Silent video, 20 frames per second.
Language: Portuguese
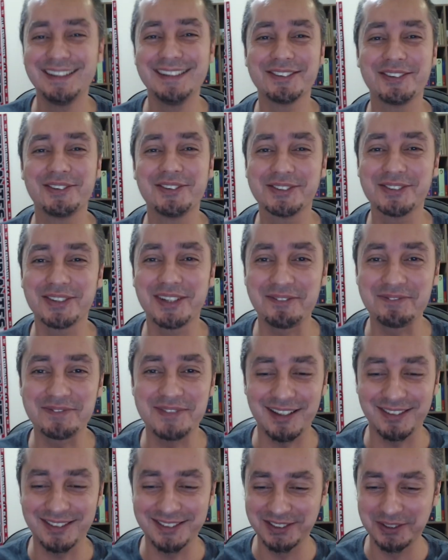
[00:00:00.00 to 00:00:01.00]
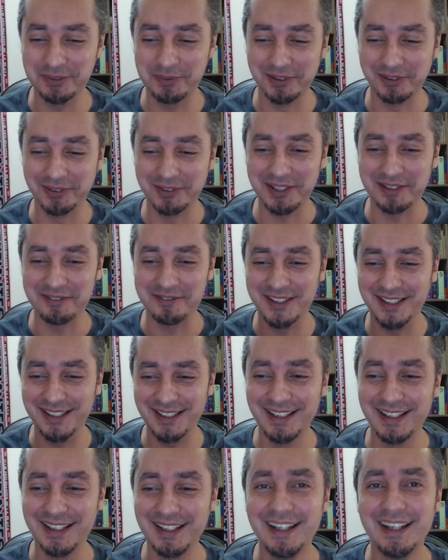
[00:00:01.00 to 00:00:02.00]
o custo do capital, a gente procura ver
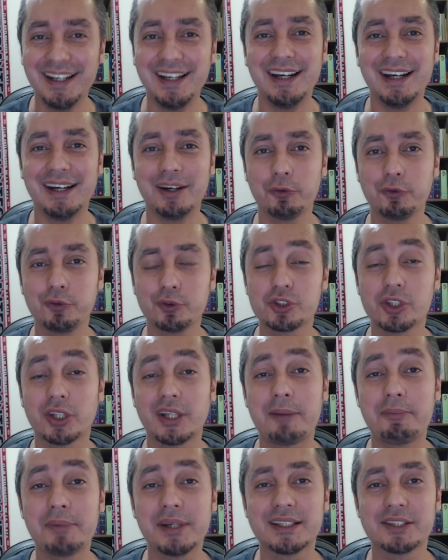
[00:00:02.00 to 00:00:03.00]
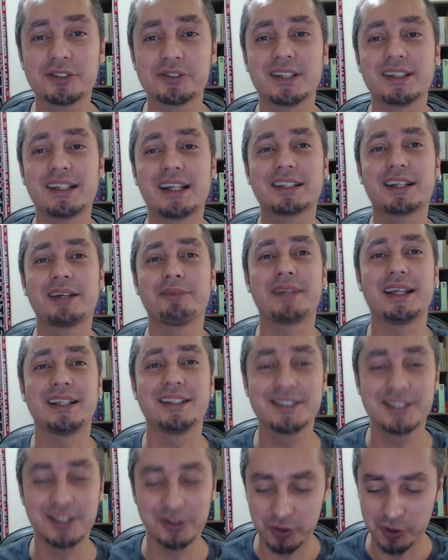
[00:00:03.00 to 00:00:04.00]
o funcionamento da sociedade
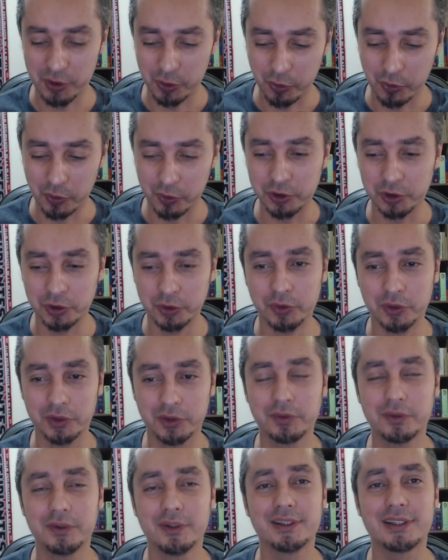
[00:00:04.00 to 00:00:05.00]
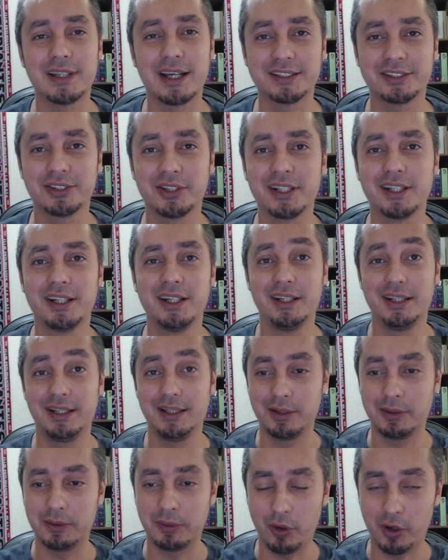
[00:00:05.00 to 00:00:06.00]
capitalista no seu conjunto, tá joia?
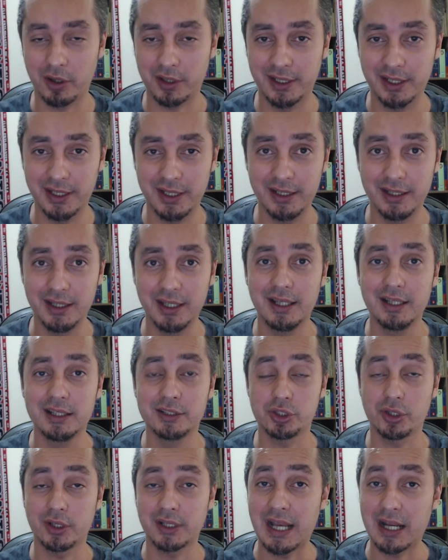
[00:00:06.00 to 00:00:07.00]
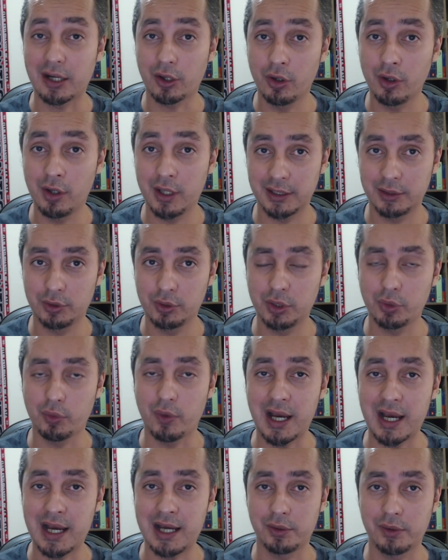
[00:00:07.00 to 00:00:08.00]
Ok. Só que agora, no
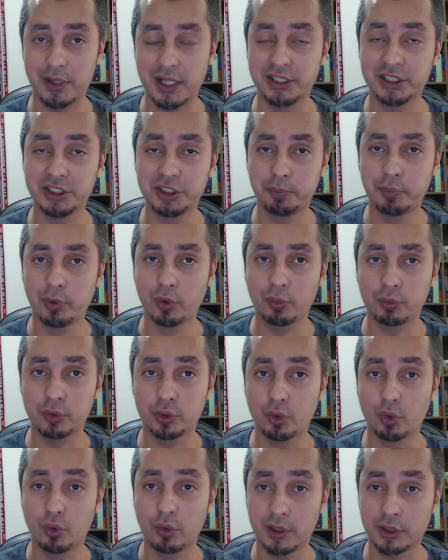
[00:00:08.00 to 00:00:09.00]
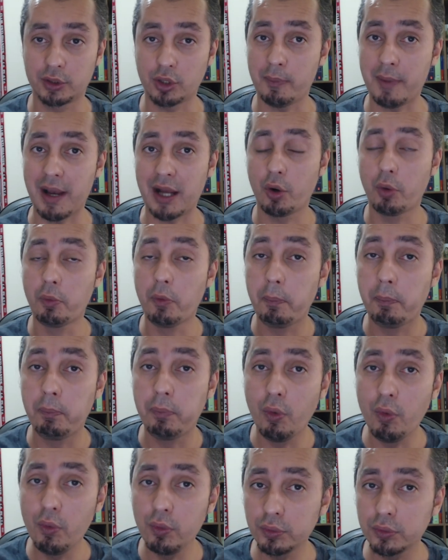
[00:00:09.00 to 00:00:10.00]
anuário, a gente procura tomar como
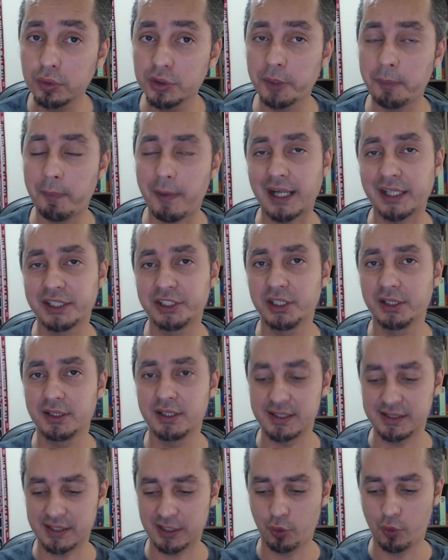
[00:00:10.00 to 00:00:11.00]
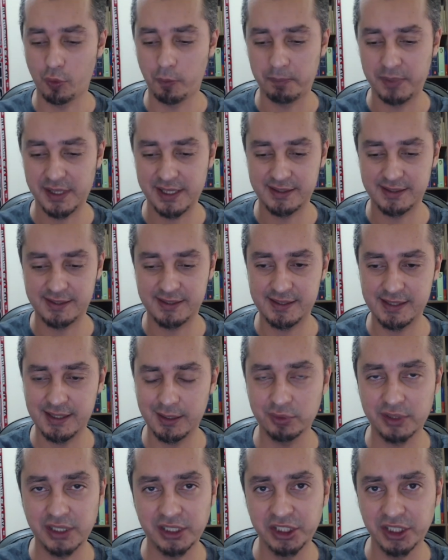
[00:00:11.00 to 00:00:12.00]
ponto de partida essa
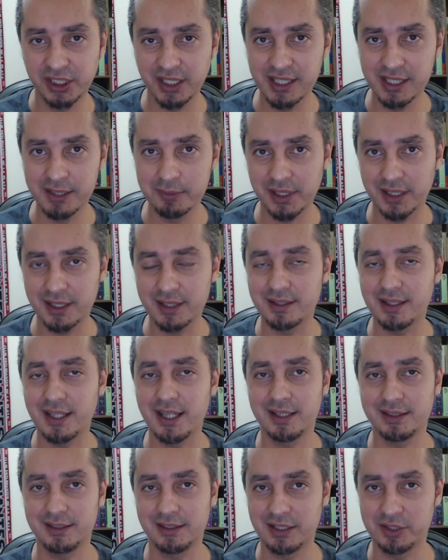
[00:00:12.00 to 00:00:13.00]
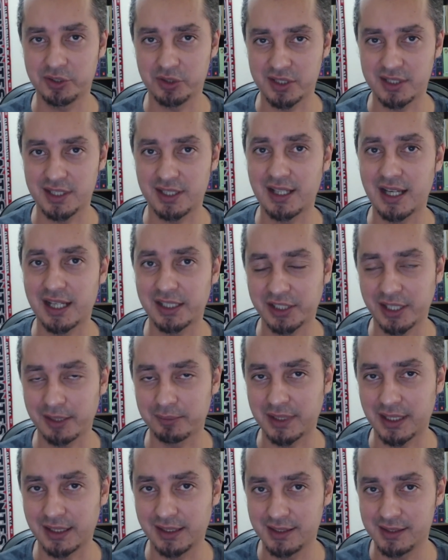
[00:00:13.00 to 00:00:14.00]
compreensão da dinâmica interna da sociedade
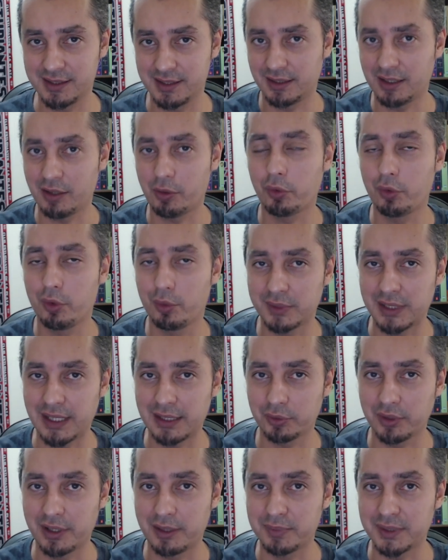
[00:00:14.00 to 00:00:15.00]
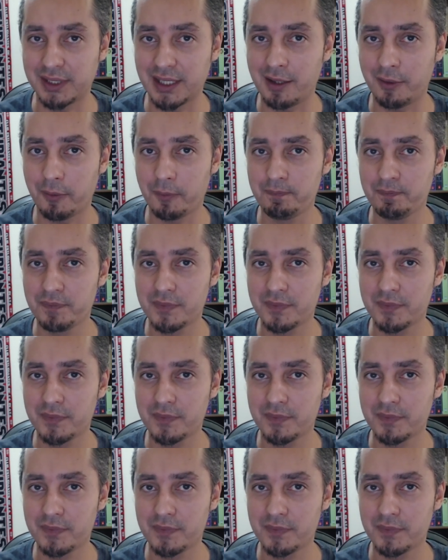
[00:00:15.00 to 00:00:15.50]
capitalista, tal como está no Capital,